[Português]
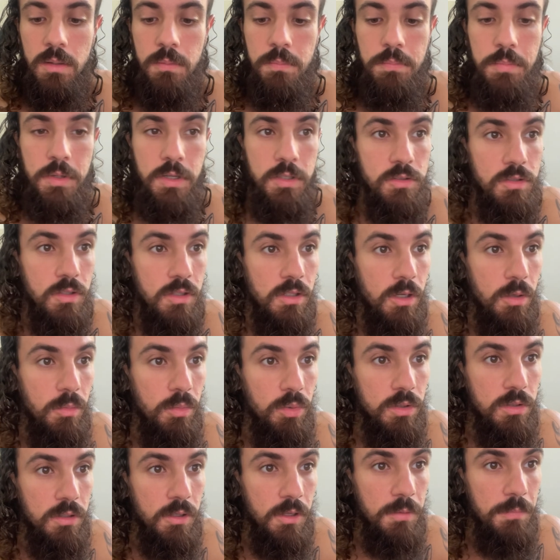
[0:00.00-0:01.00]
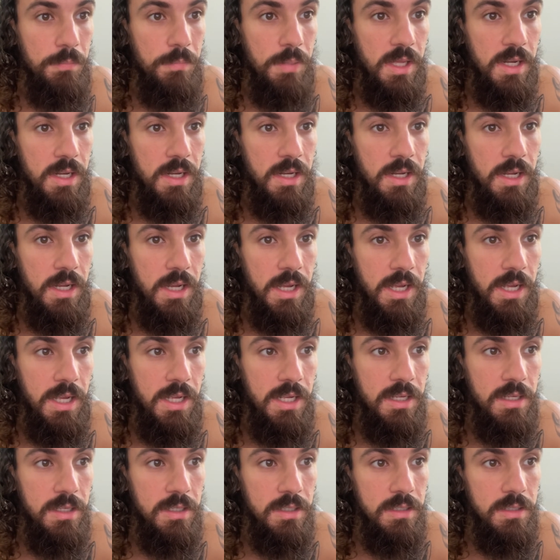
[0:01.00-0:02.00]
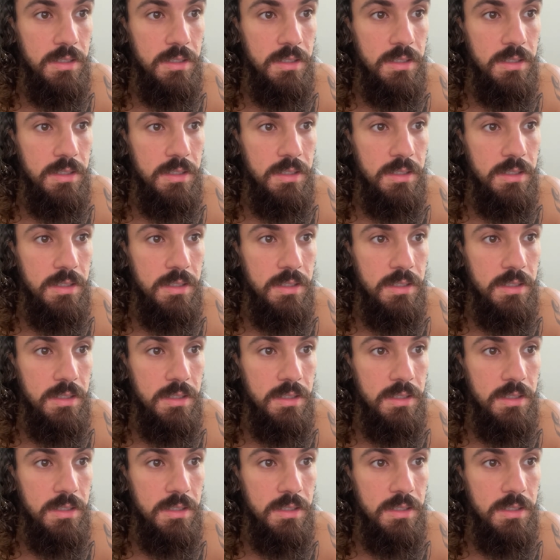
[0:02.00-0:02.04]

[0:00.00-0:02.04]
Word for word: Pressionar o botão emparelhar.